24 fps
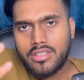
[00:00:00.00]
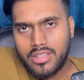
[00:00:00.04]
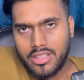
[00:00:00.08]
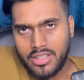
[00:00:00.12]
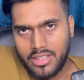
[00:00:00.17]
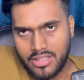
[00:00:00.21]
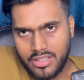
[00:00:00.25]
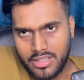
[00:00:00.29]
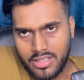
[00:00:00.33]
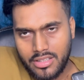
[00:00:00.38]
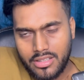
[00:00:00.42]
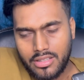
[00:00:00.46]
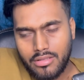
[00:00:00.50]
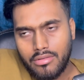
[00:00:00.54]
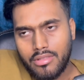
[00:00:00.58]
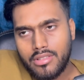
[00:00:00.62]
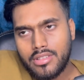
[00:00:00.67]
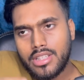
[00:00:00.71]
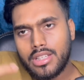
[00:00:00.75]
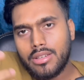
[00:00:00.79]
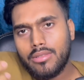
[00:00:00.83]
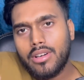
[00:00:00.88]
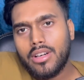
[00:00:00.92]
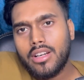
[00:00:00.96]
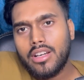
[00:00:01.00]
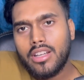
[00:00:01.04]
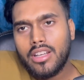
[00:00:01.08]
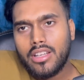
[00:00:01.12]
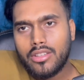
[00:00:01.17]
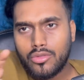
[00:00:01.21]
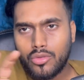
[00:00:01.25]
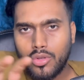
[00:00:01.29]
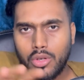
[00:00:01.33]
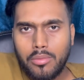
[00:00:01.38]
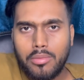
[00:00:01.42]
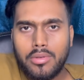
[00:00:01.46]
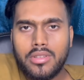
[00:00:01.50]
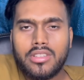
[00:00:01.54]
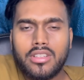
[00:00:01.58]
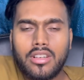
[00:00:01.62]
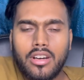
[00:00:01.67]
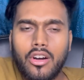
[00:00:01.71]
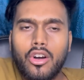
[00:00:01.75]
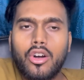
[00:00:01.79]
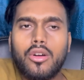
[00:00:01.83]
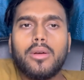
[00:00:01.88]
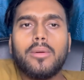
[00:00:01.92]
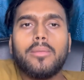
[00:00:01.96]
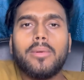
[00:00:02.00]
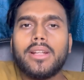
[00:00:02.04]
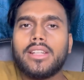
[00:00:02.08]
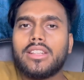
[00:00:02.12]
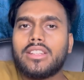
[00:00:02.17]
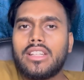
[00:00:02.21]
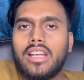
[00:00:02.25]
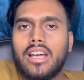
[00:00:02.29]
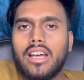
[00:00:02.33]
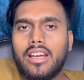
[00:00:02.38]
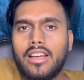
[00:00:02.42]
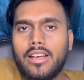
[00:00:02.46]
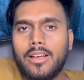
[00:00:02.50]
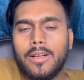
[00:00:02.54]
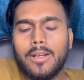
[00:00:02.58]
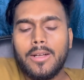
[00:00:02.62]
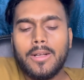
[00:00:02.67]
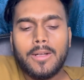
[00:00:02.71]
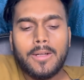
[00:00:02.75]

सिक्सटी से वन सेवेंटी स्कोर भी इस ग्राउंड में बनता है